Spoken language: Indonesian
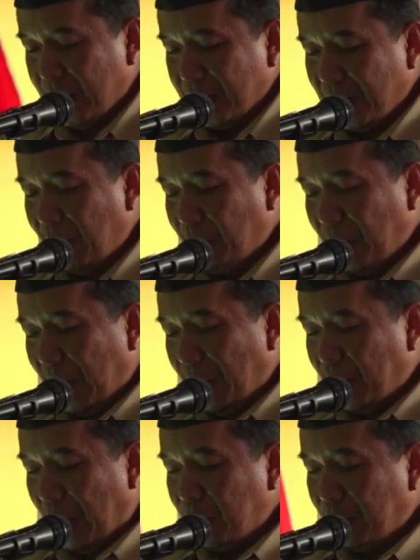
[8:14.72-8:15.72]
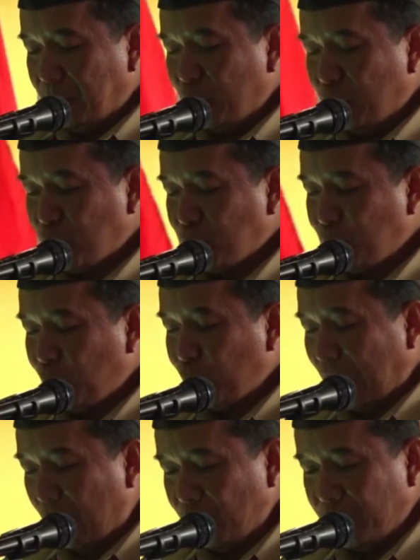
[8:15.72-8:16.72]
Dalam rangka pengabdian menuju 10
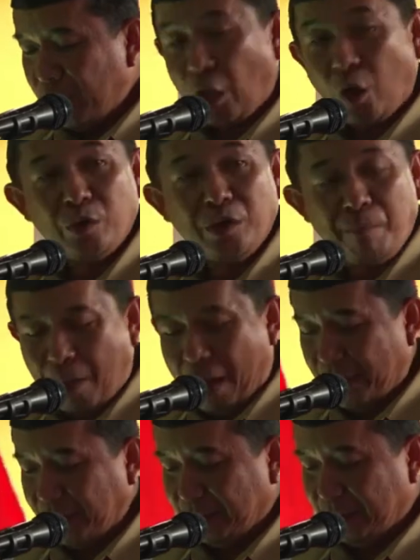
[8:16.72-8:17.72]
tahun di tahun depan,